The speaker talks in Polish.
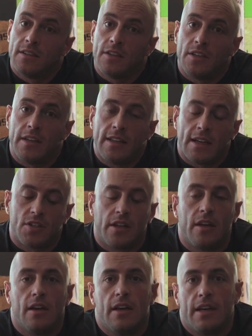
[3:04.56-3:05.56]
ceni się
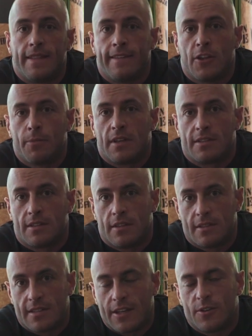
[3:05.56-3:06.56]
inaczej, natomiast
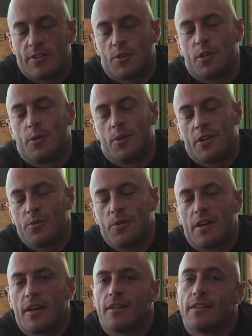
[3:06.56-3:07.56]
z tego co się
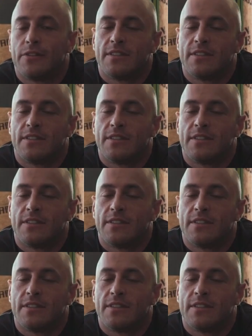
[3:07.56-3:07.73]
orientuję,